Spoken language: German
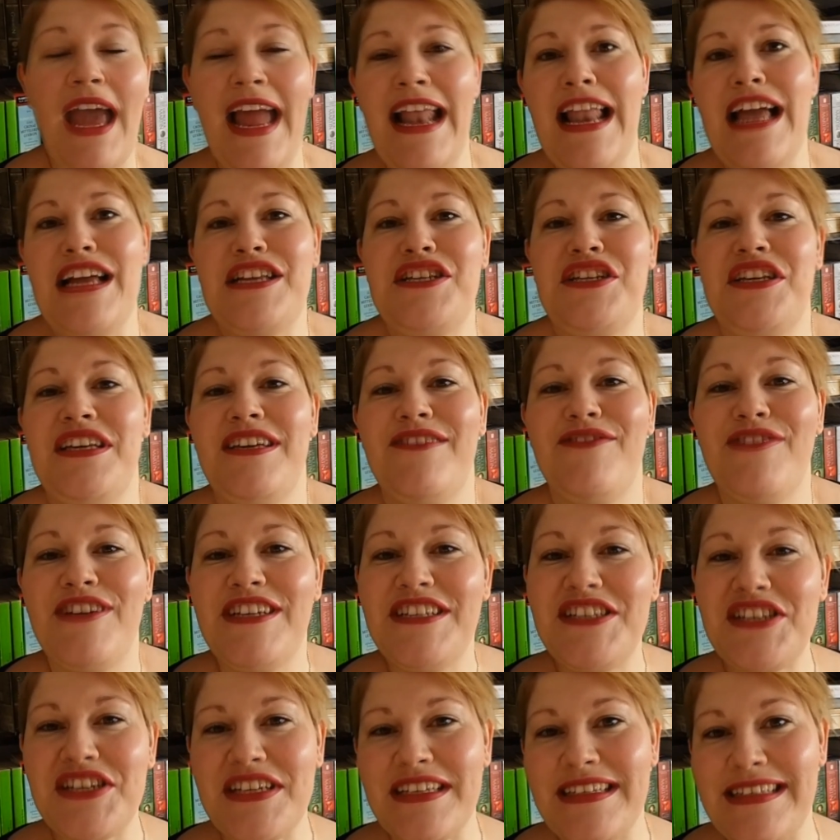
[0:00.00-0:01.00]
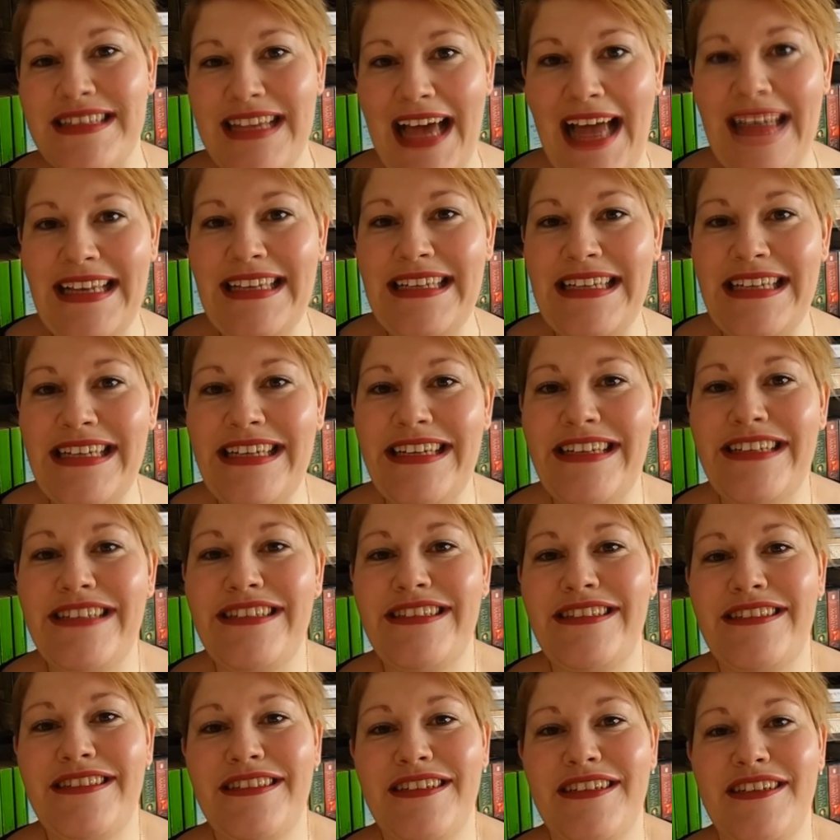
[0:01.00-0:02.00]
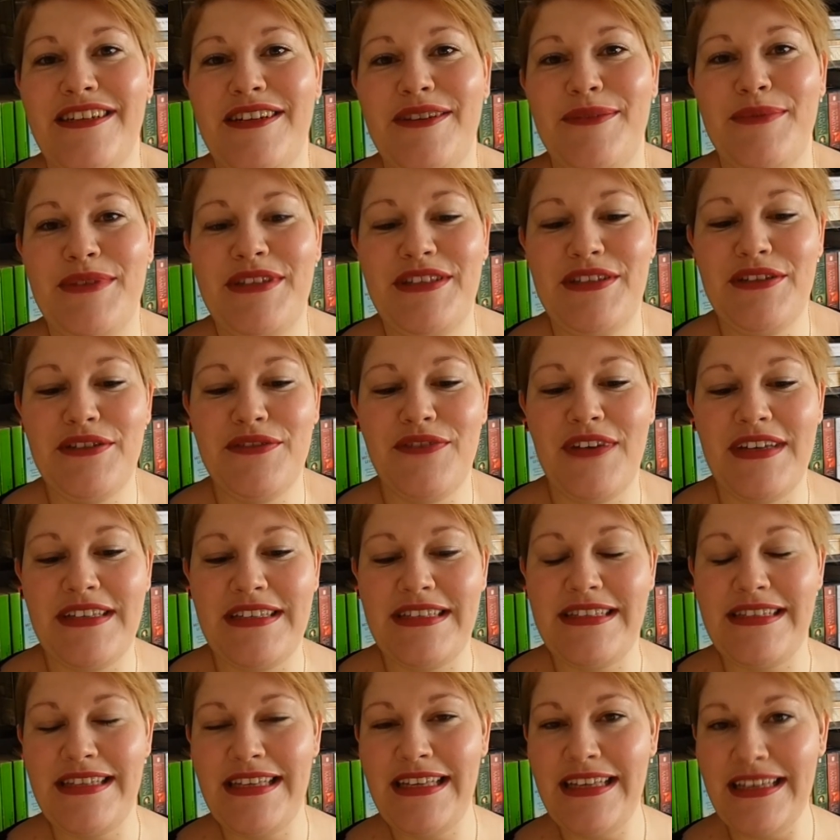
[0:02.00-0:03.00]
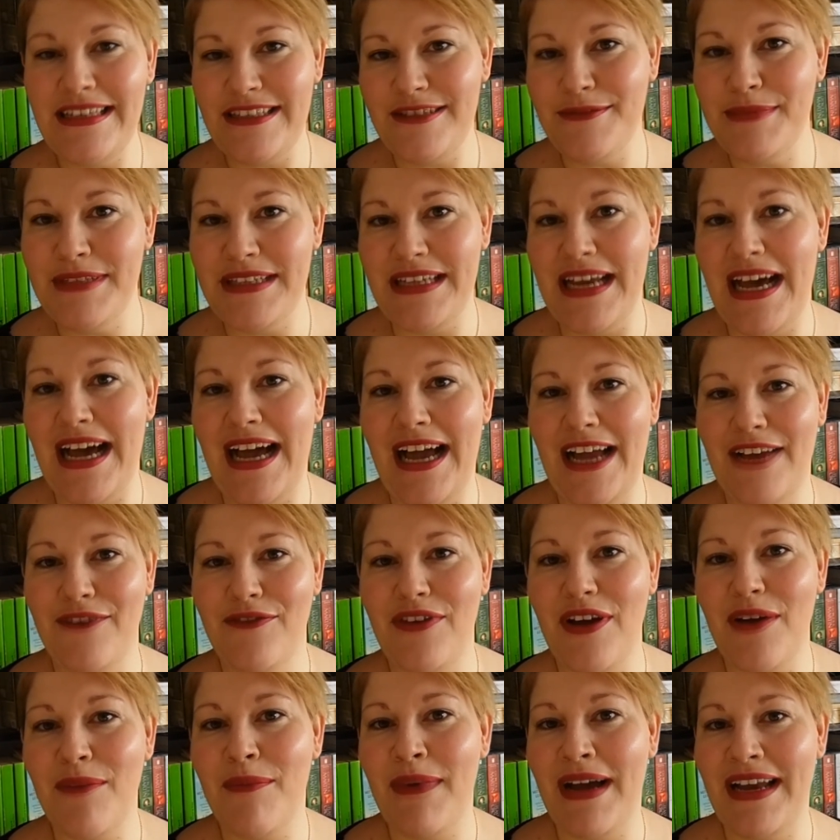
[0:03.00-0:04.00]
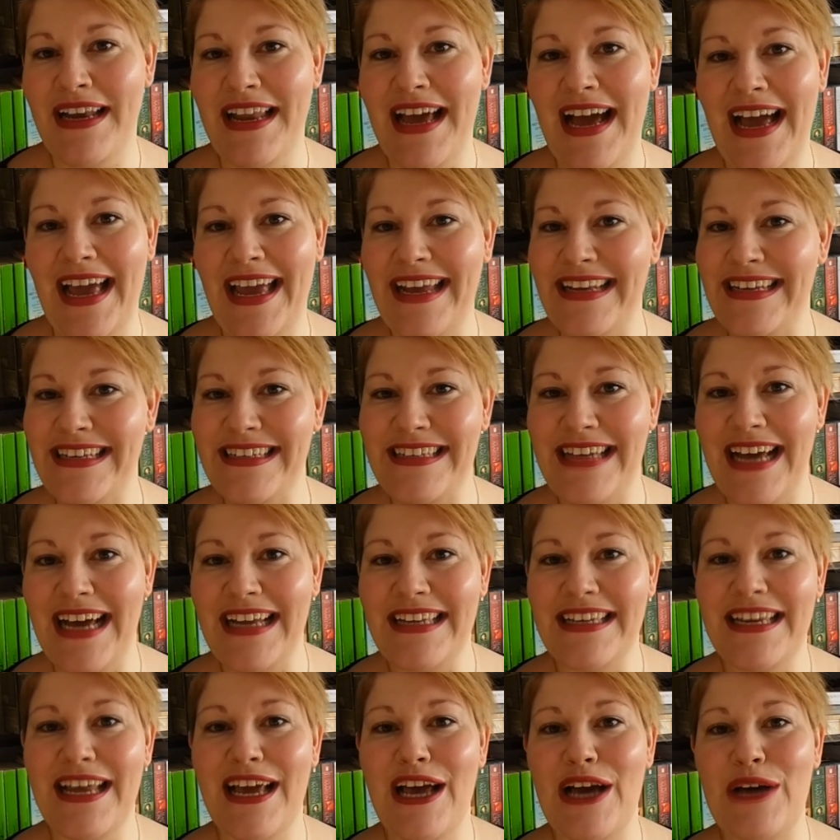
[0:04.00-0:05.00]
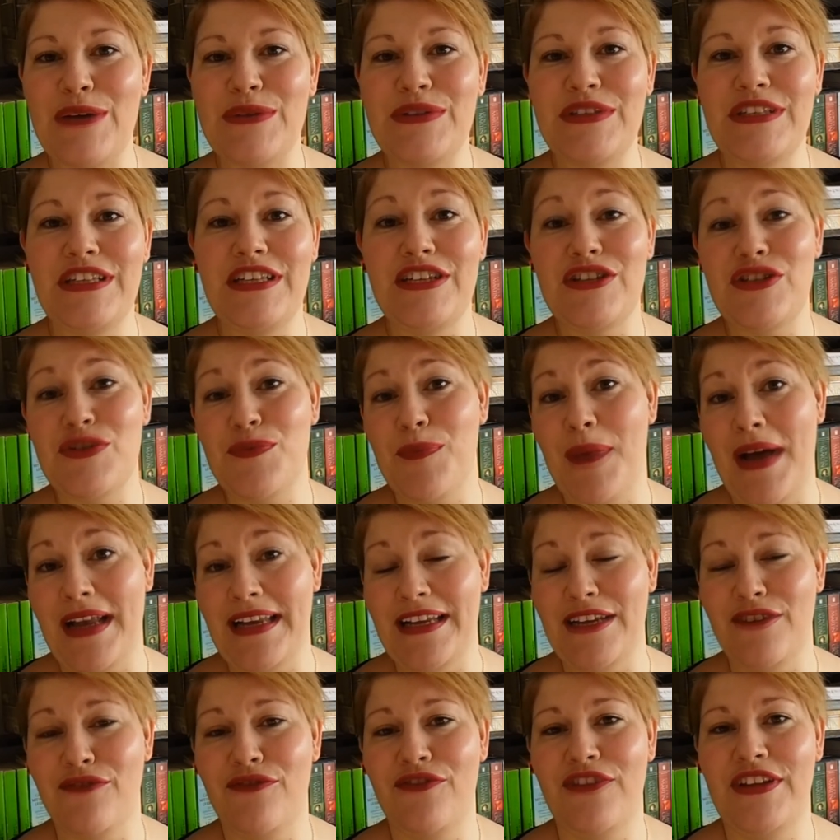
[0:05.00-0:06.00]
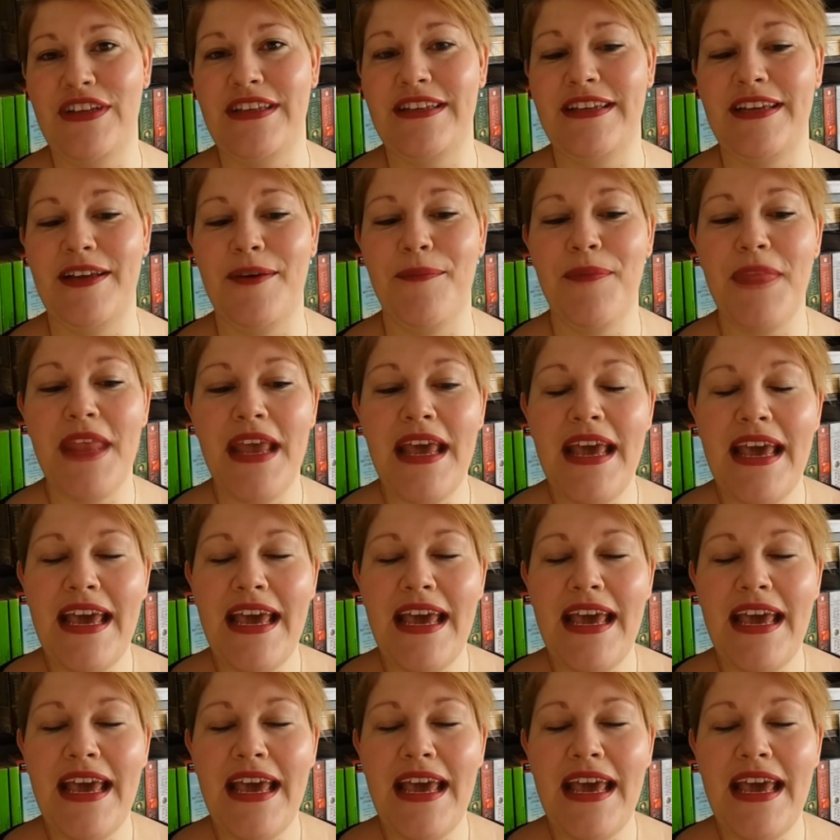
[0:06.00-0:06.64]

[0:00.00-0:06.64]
relativ interessant ist, äh, beziehungsweise ziehe ich mir da einfach meine eigenen Daten heraus, die ich spannend finde.